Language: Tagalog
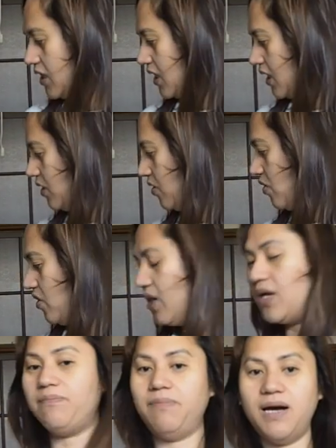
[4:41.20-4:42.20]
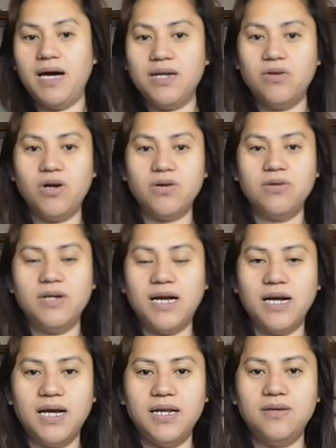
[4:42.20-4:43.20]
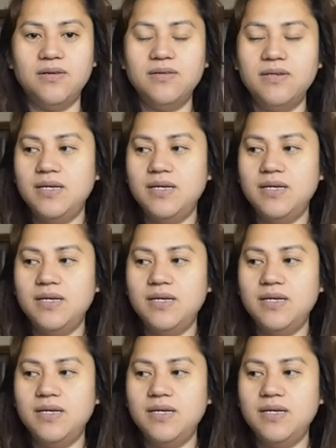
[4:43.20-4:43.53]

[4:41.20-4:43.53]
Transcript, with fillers: ngayon, nagpaano ako ng ano.